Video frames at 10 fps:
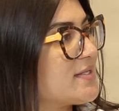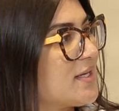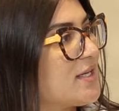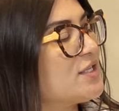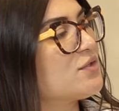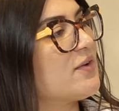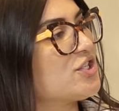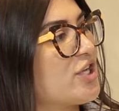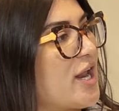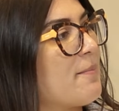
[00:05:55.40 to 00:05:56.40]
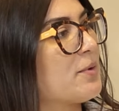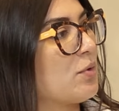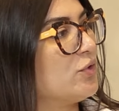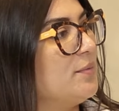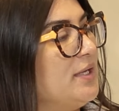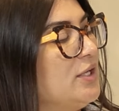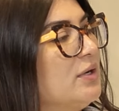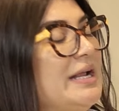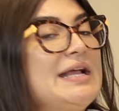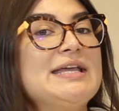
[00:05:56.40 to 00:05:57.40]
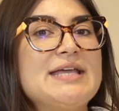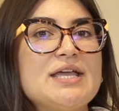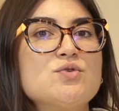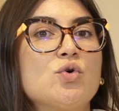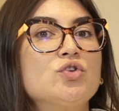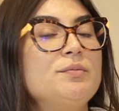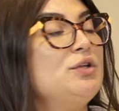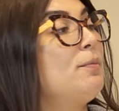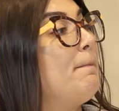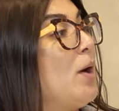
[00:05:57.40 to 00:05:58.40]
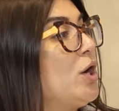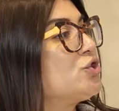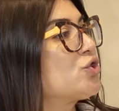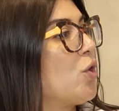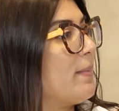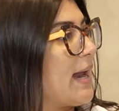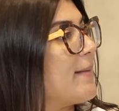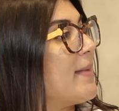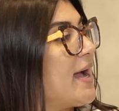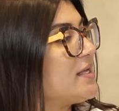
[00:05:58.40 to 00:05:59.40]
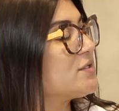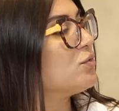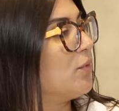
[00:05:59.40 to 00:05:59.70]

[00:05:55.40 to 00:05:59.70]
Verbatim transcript: extra que isso Com vai certeza. gerar para o condomínio. E aí, o condomínio pode cobrar mais do